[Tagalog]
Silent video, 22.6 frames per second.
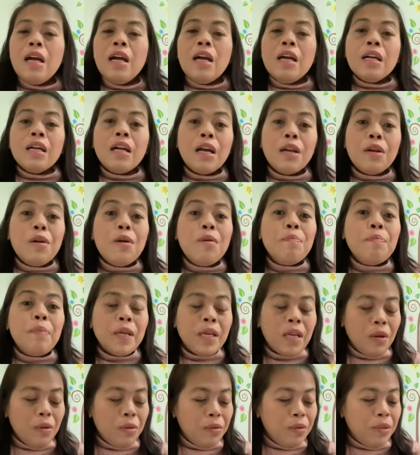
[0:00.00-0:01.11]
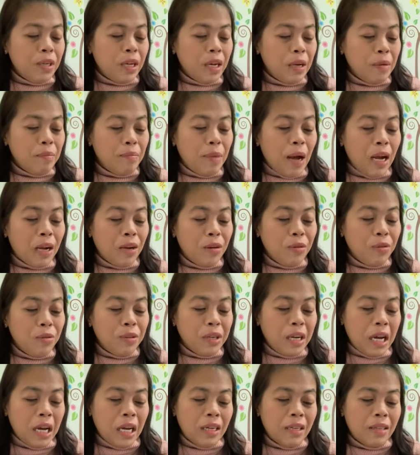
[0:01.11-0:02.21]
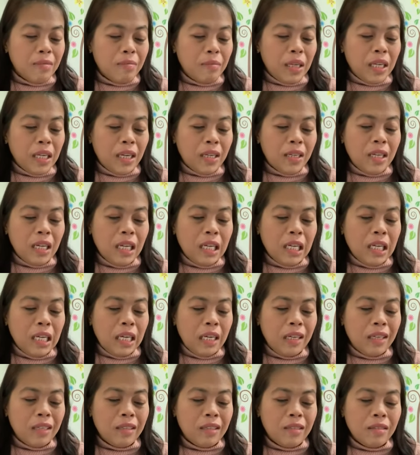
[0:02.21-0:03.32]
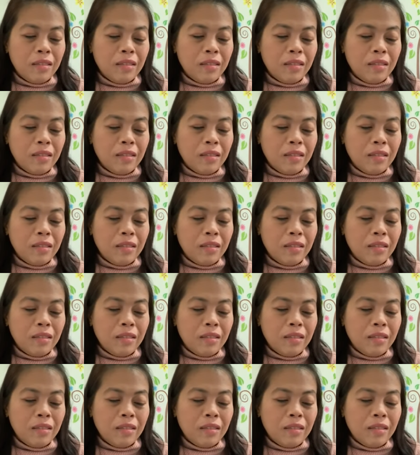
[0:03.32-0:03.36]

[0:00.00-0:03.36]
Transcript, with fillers: Karong panahon na bag-una mananggiging